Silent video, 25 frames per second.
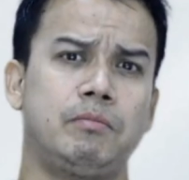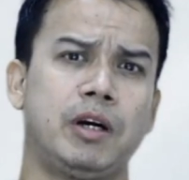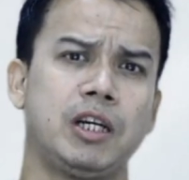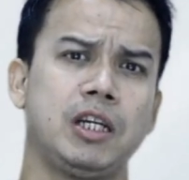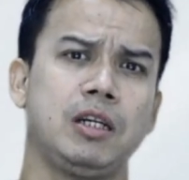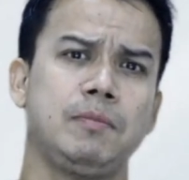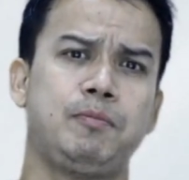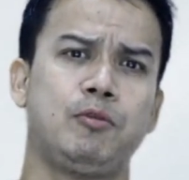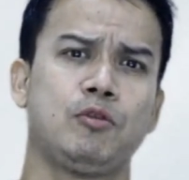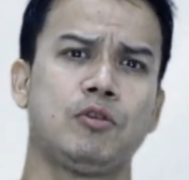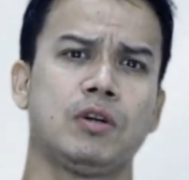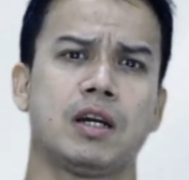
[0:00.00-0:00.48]

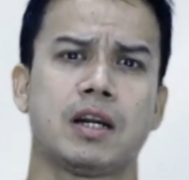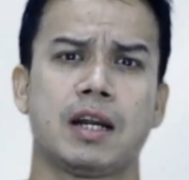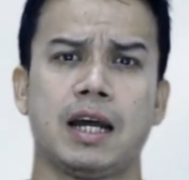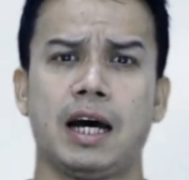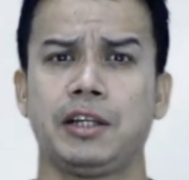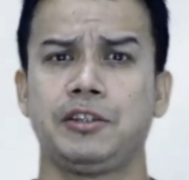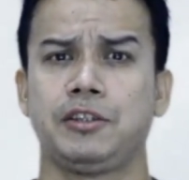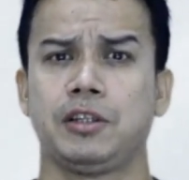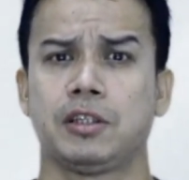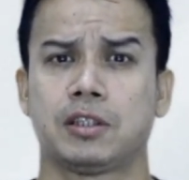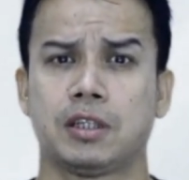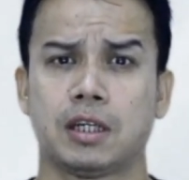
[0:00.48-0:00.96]
मणिपुर
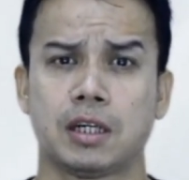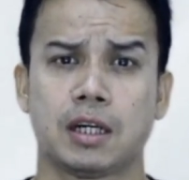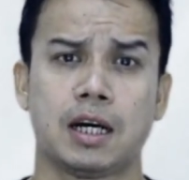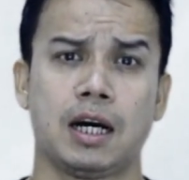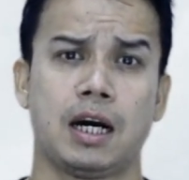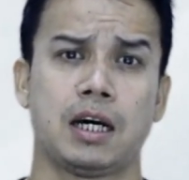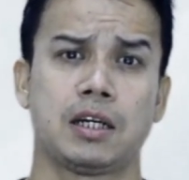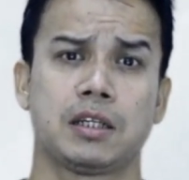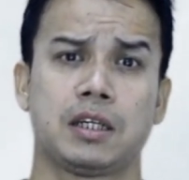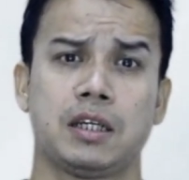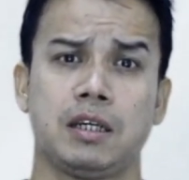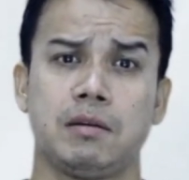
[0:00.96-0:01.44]
राज्य
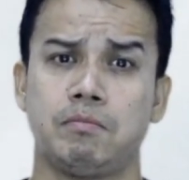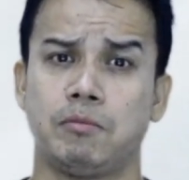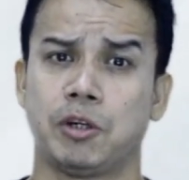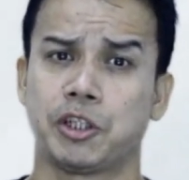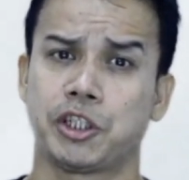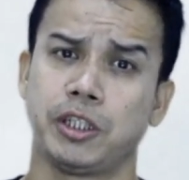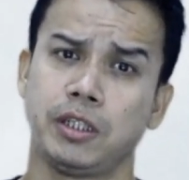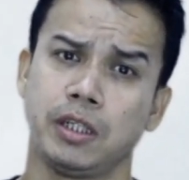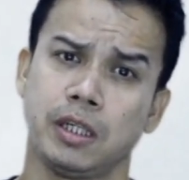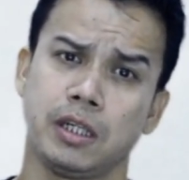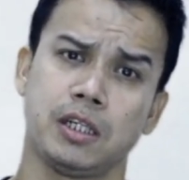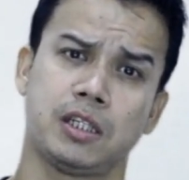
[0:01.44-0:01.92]
सरकार की
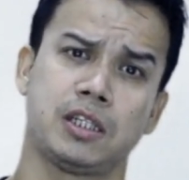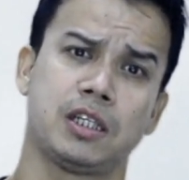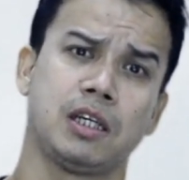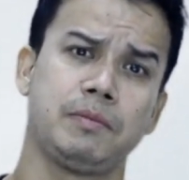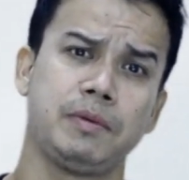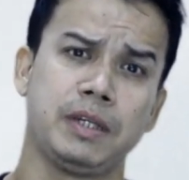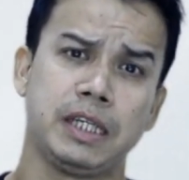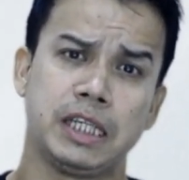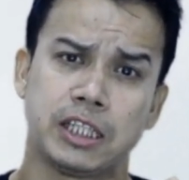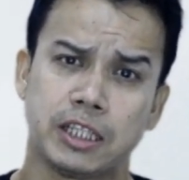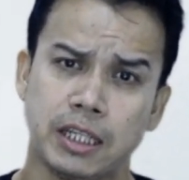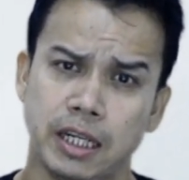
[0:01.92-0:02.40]
मशीनरी से
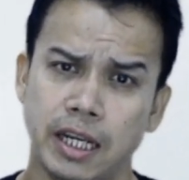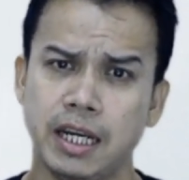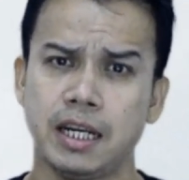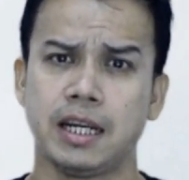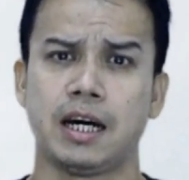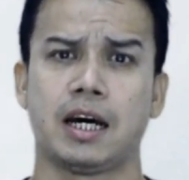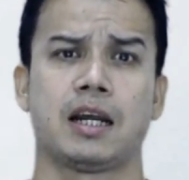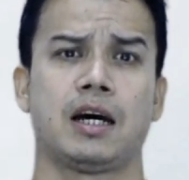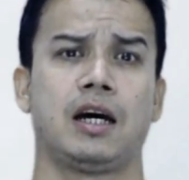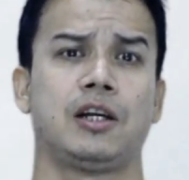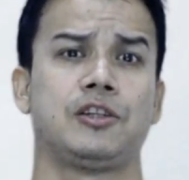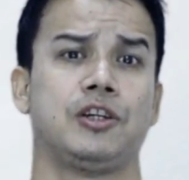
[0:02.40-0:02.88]
भी इसलिए
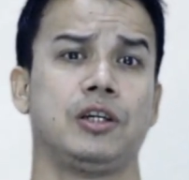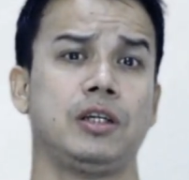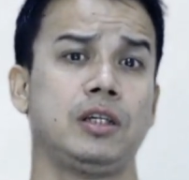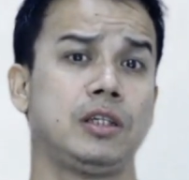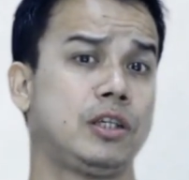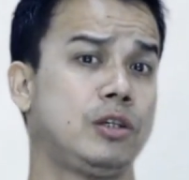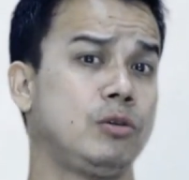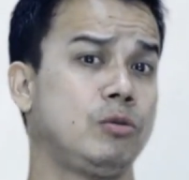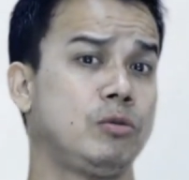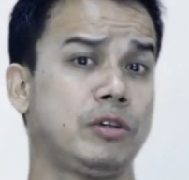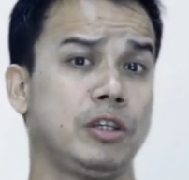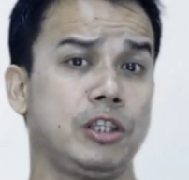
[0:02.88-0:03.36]
नाराज है
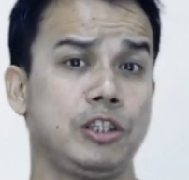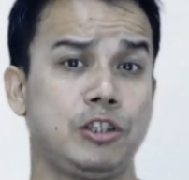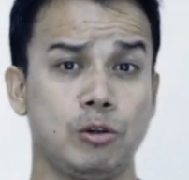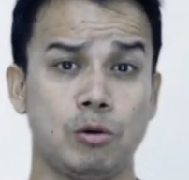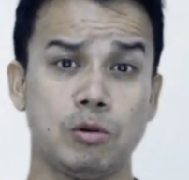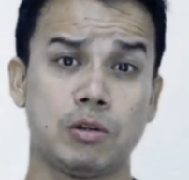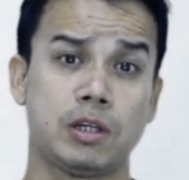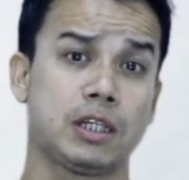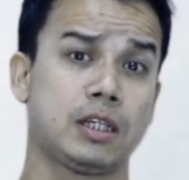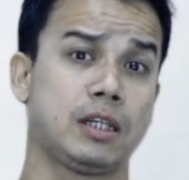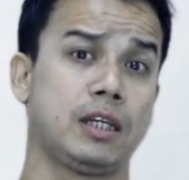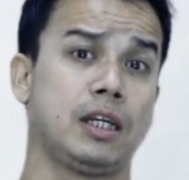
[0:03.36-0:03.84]
क्योंकि
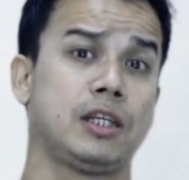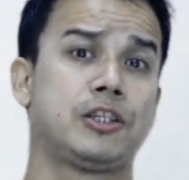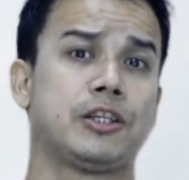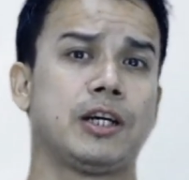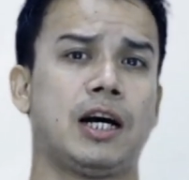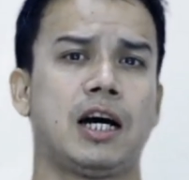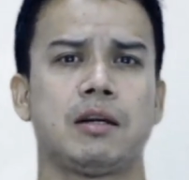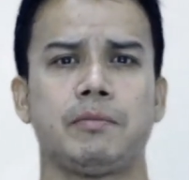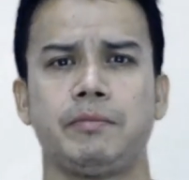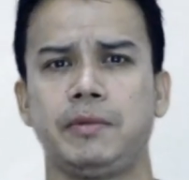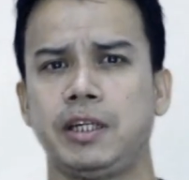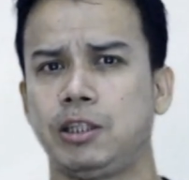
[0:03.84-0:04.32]
जो घटना
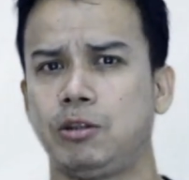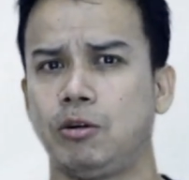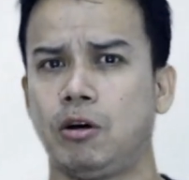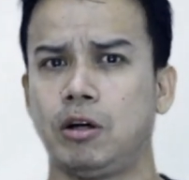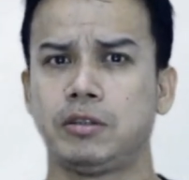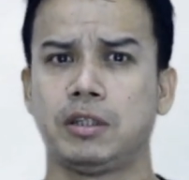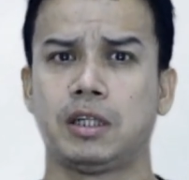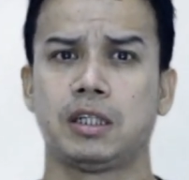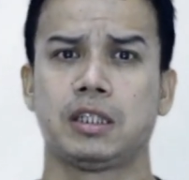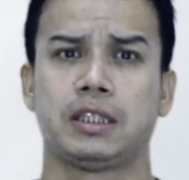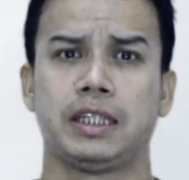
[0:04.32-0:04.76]
चार मई दो